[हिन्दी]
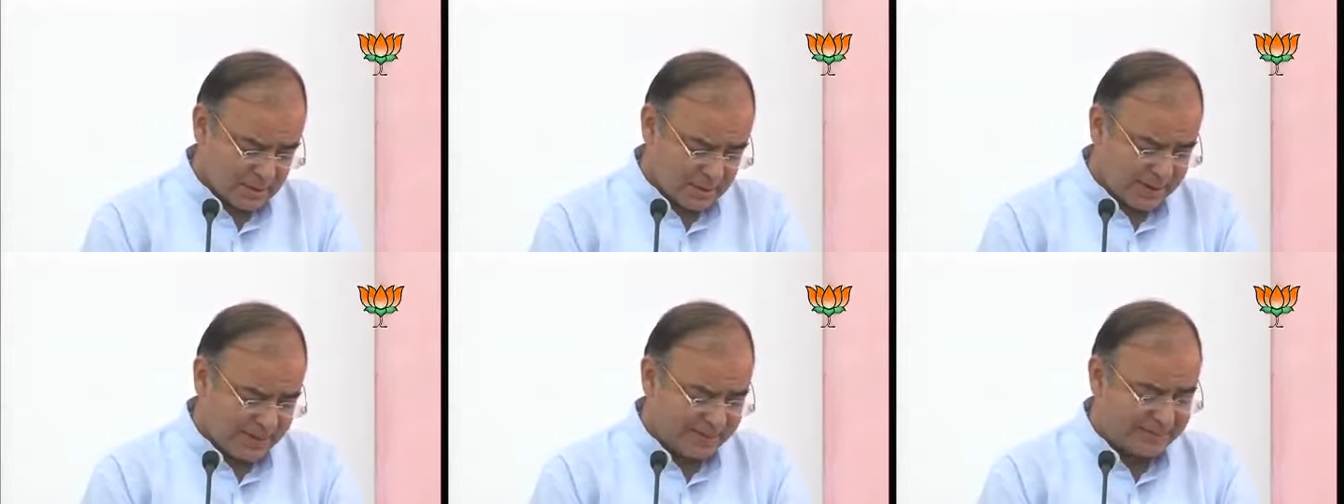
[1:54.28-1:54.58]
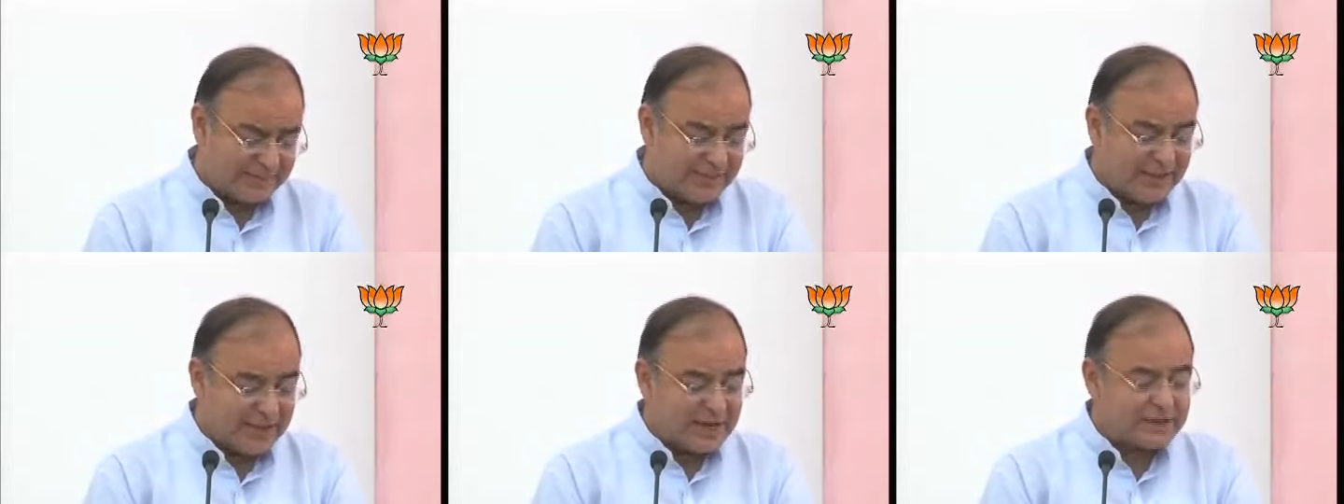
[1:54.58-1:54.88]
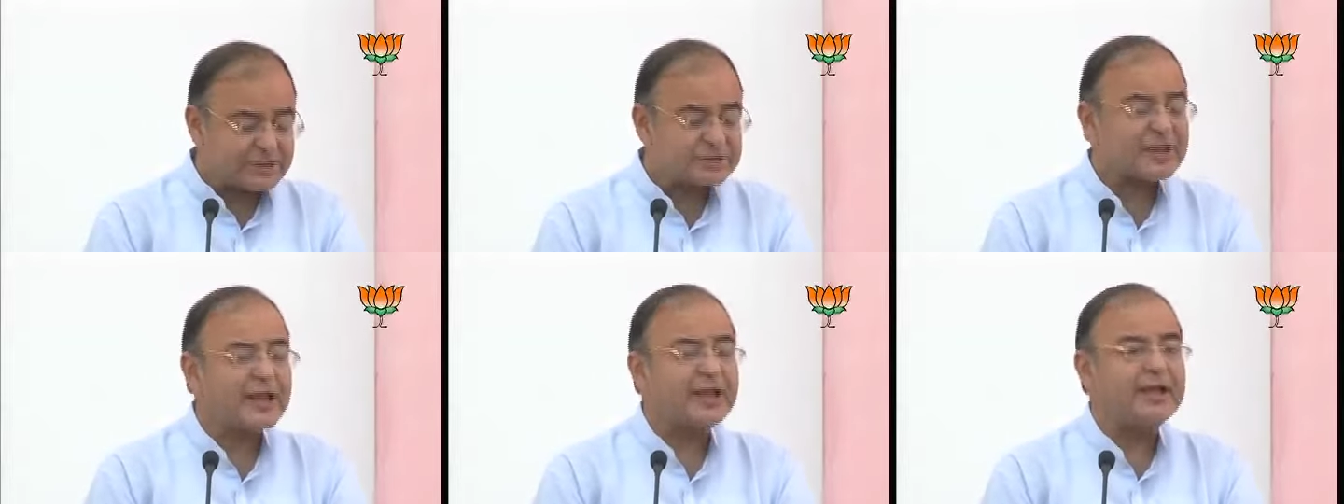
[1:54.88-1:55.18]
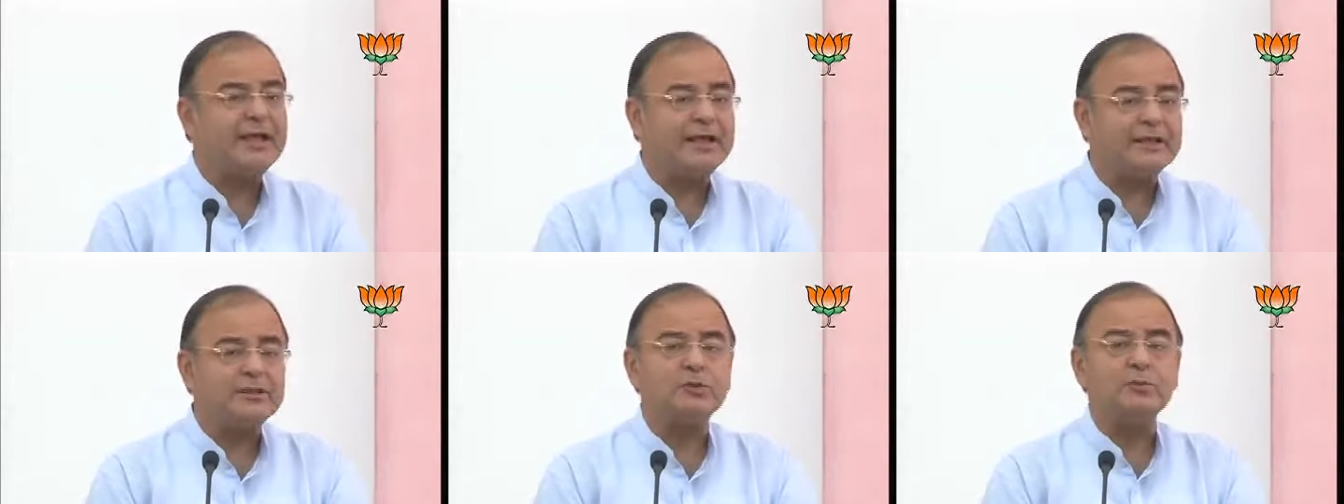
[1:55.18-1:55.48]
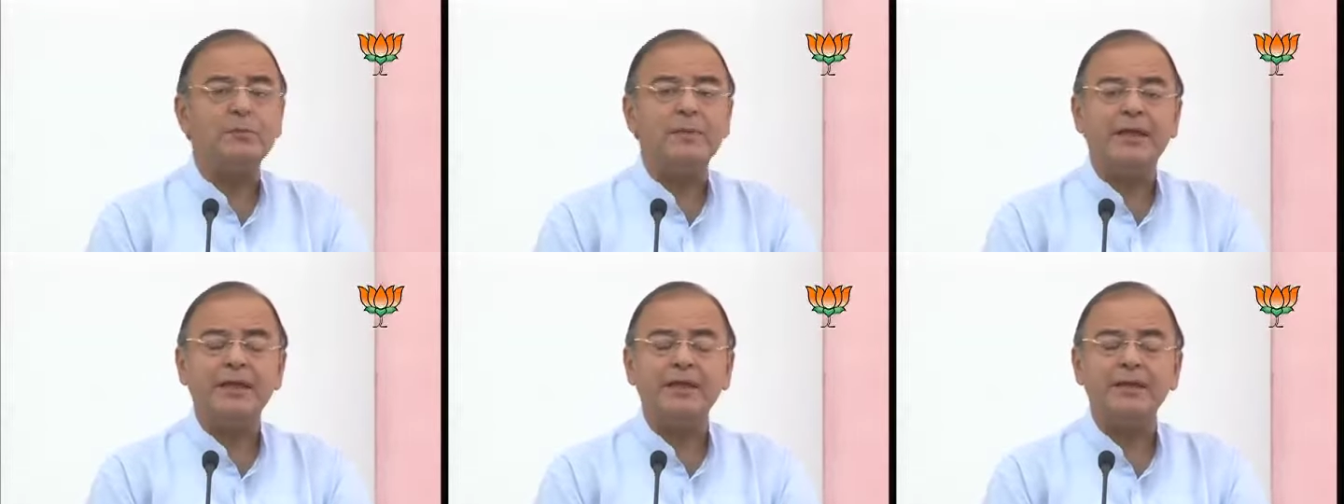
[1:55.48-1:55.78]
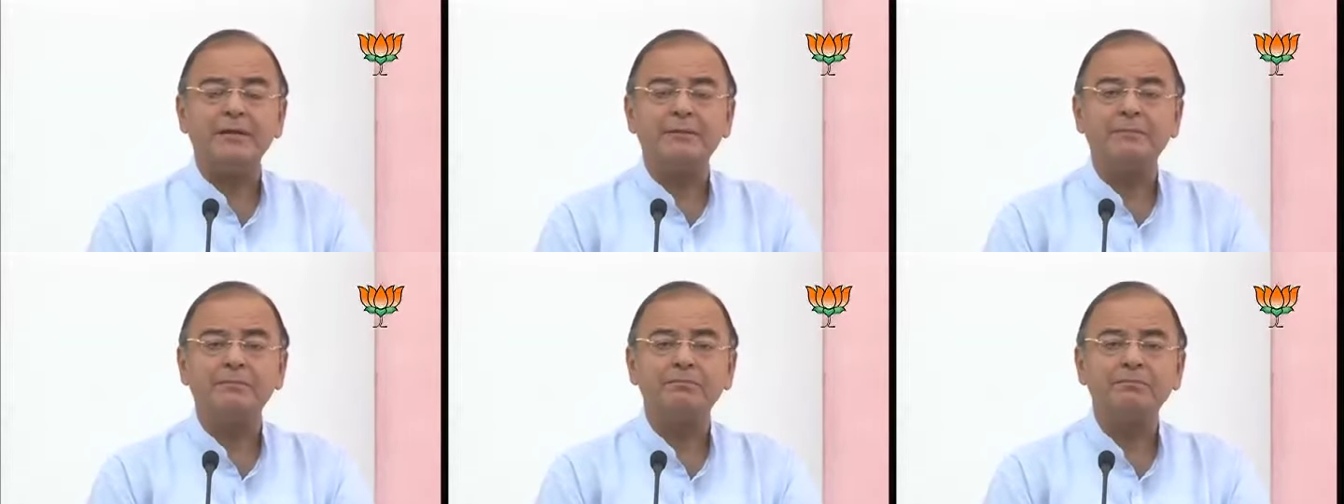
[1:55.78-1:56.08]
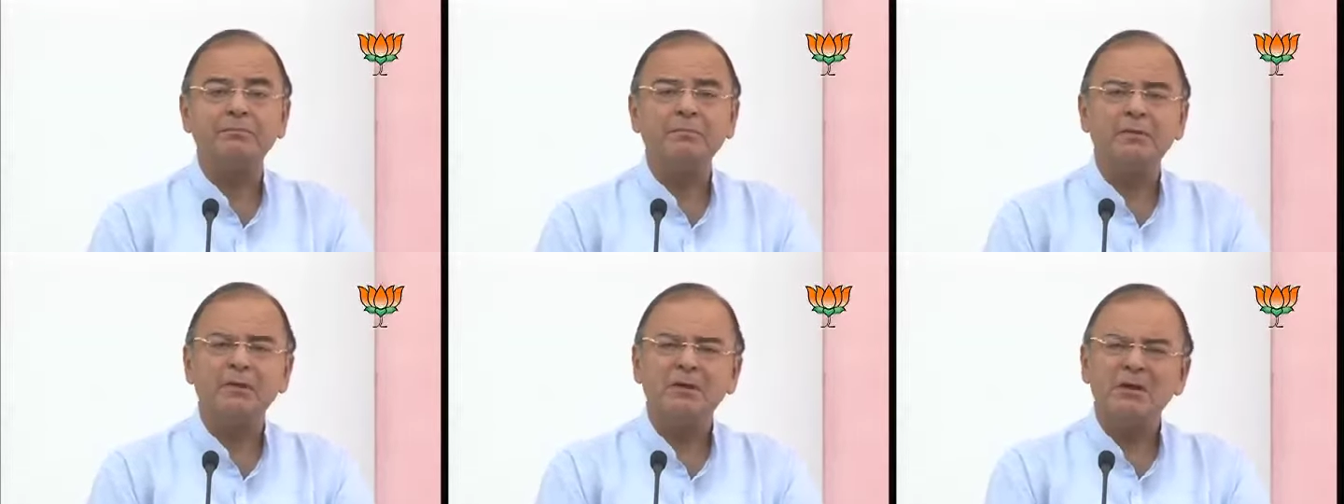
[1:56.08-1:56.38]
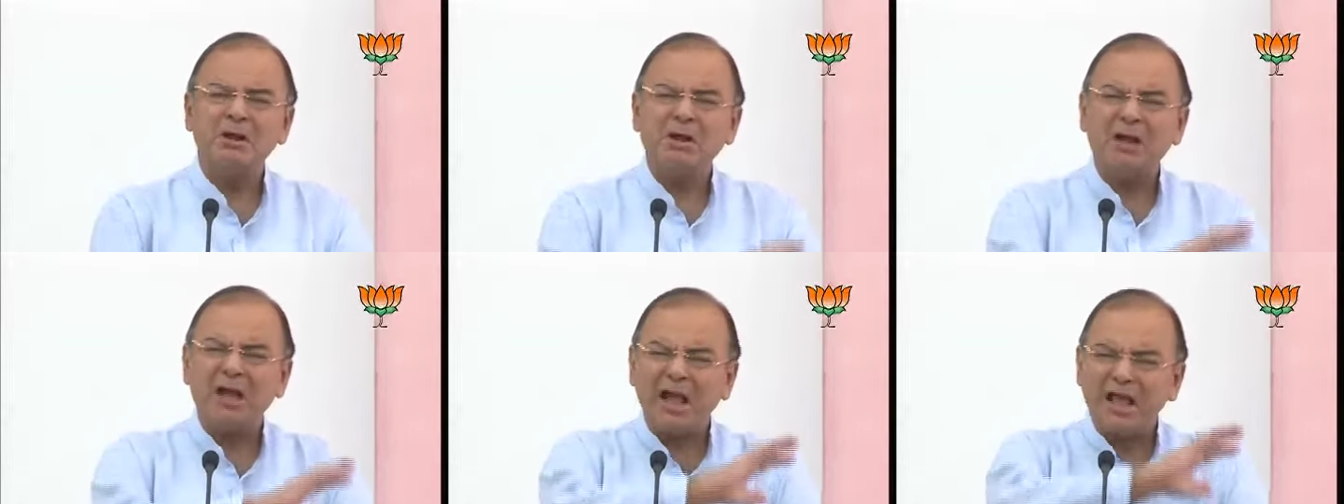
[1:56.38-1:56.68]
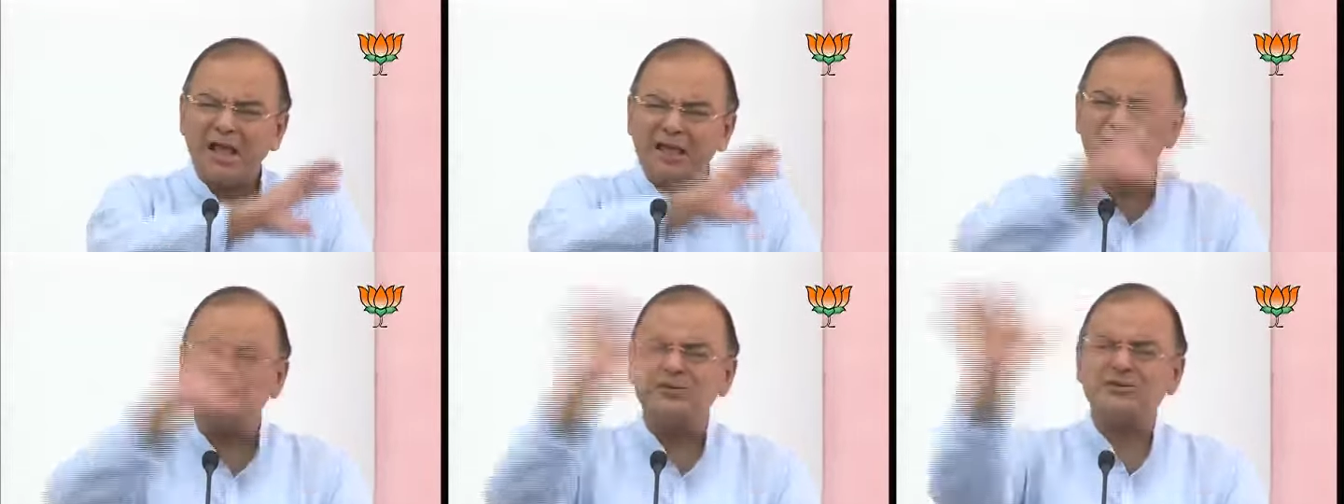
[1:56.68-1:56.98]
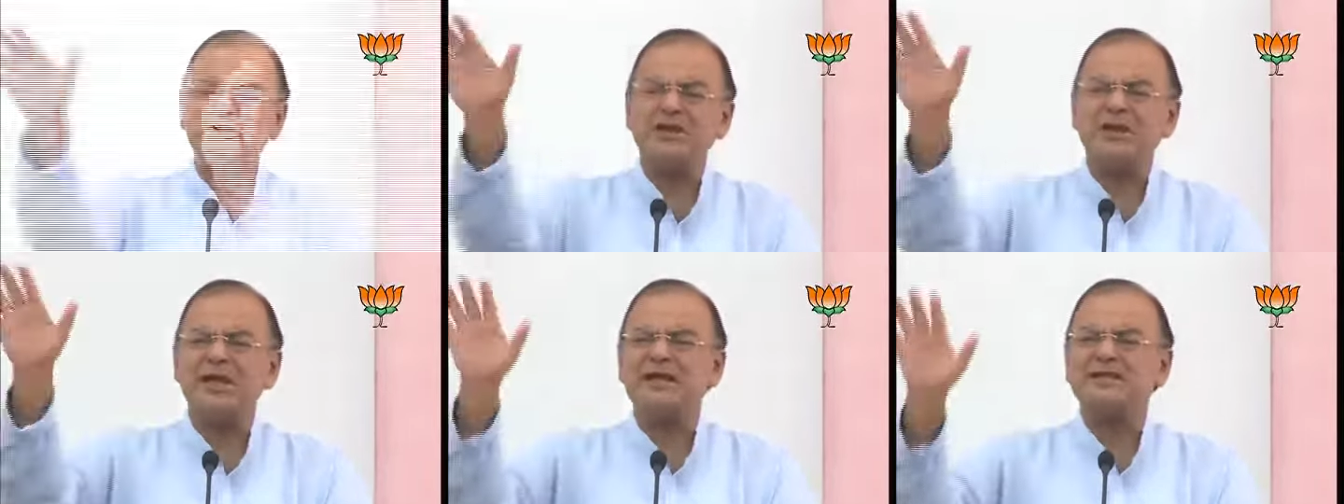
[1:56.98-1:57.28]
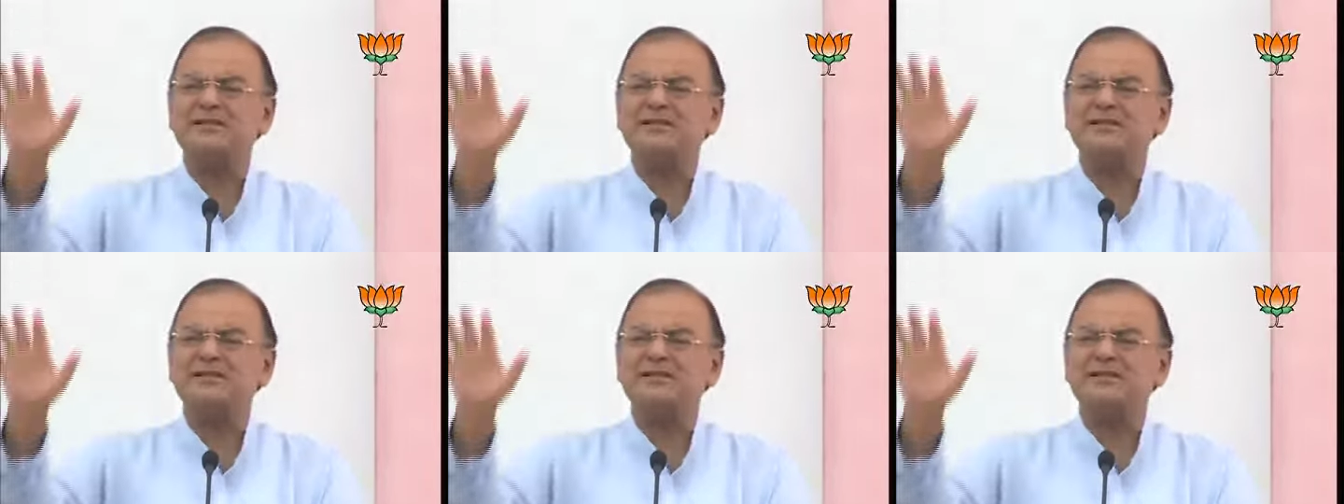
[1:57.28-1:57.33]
कि देश के हित में कई विषय